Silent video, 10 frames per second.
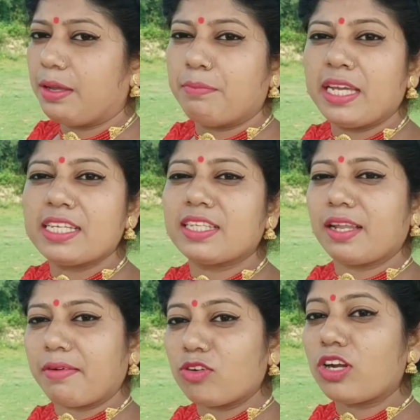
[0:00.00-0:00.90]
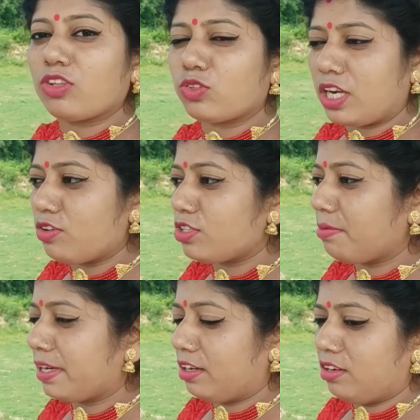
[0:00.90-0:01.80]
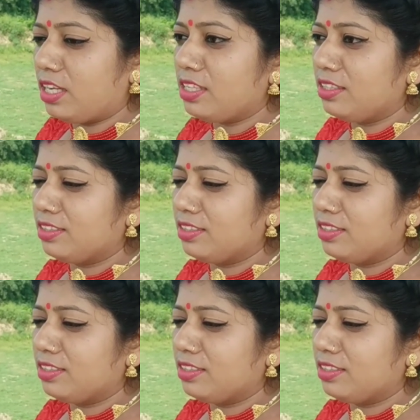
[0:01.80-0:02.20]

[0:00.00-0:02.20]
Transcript: মেয়ে ছেলে মানুষ অত সাহস হবে কেন হ্যাঁ